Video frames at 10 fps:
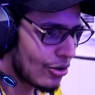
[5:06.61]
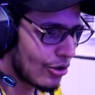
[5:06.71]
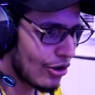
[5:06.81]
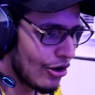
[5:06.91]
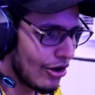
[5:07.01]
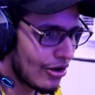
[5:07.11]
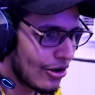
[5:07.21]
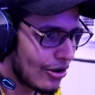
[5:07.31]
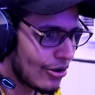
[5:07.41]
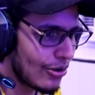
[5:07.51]
खोलो
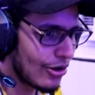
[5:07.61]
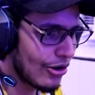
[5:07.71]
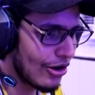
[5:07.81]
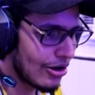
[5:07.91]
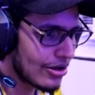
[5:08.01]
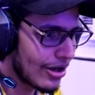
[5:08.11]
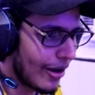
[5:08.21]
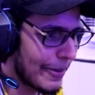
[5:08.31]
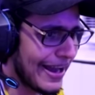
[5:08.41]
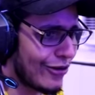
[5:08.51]
खोलो
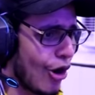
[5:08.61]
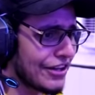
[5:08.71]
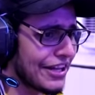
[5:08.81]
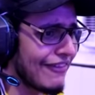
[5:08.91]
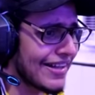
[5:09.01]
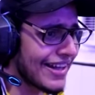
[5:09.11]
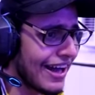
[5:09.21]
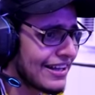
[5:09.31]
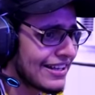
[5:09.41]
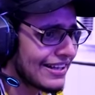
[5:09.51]
अबे एक और दरवाजा
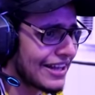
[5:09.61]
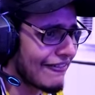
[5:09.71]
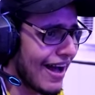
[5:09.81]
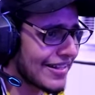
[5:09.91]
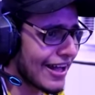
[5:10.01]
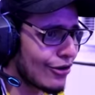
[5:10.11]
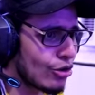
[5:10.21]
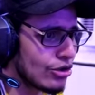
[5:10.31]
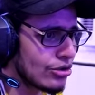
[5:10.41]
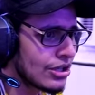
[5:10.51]
दरवाजा
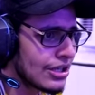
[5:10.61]
खोलो